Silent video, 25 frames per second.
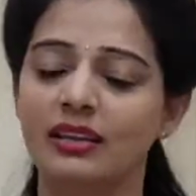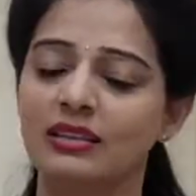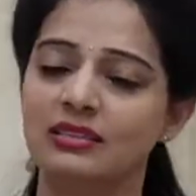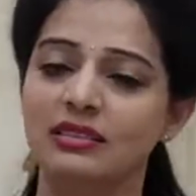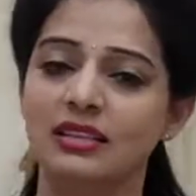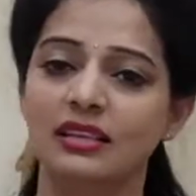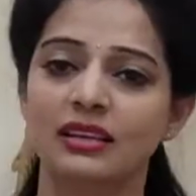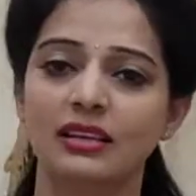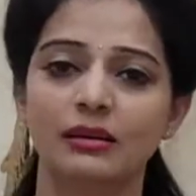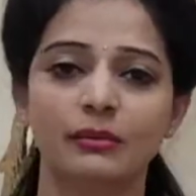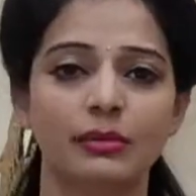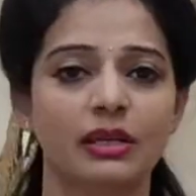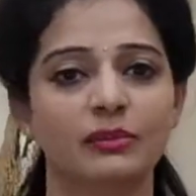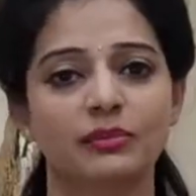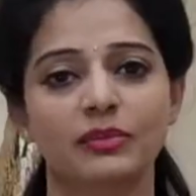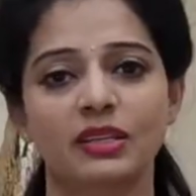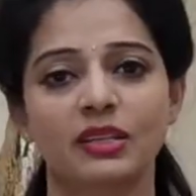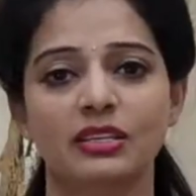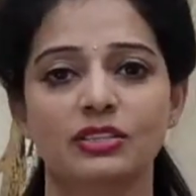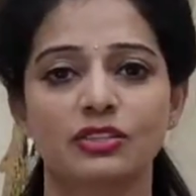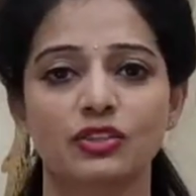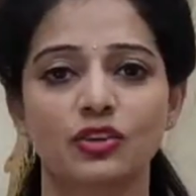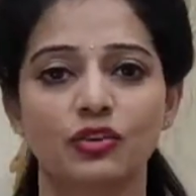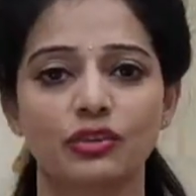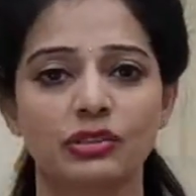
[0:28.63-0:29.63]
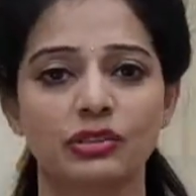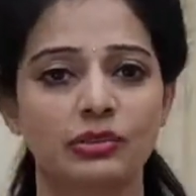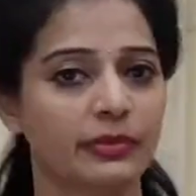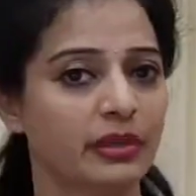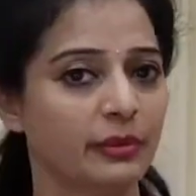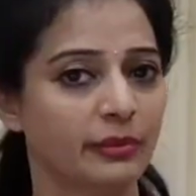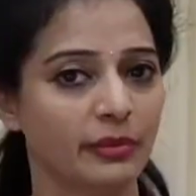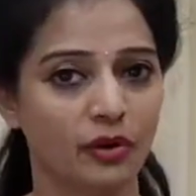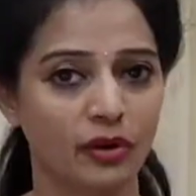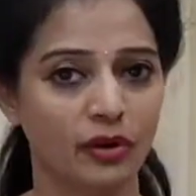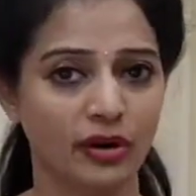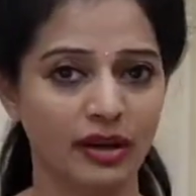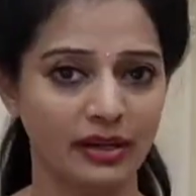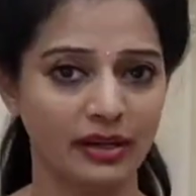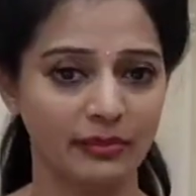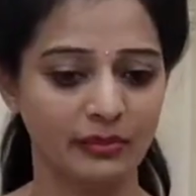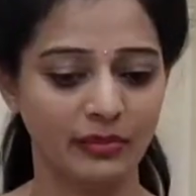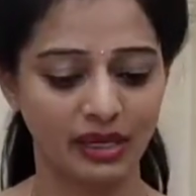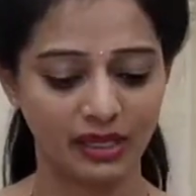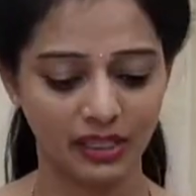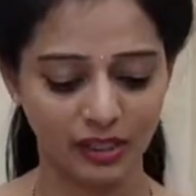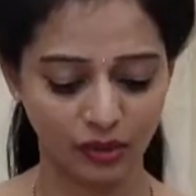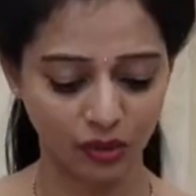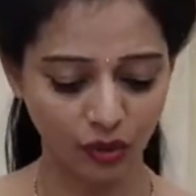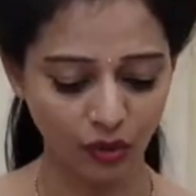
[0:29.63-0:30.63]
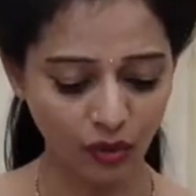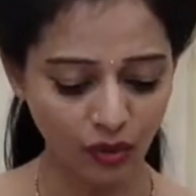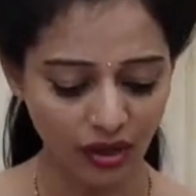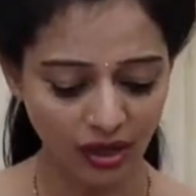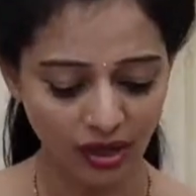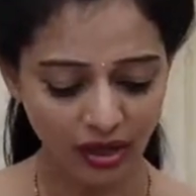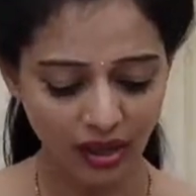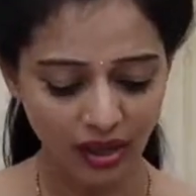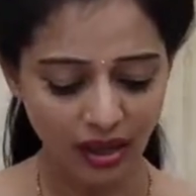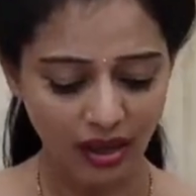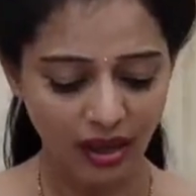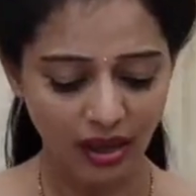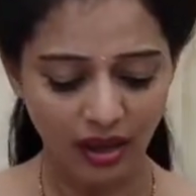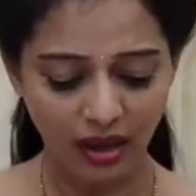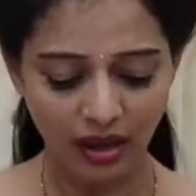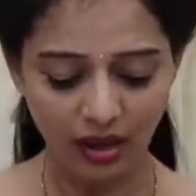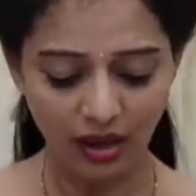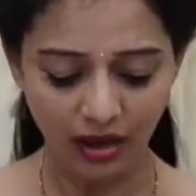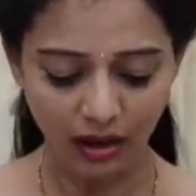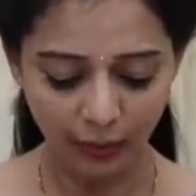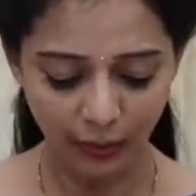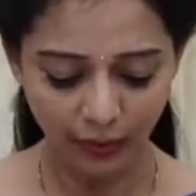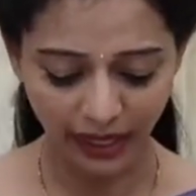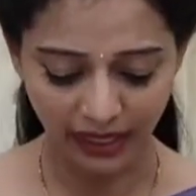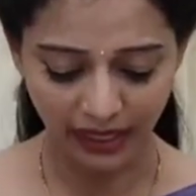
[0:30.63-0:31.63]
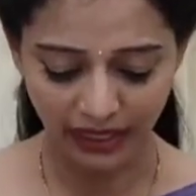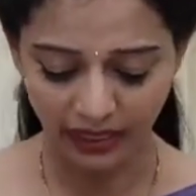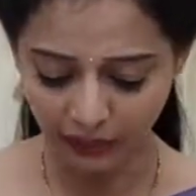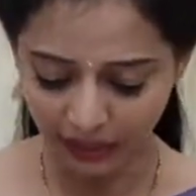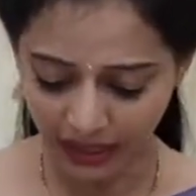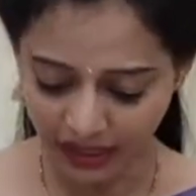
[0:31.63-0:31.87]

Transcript: ఈజీగా మనం తీసుకోవచ్చు మన పాకెట్ మనీ దానితో పైన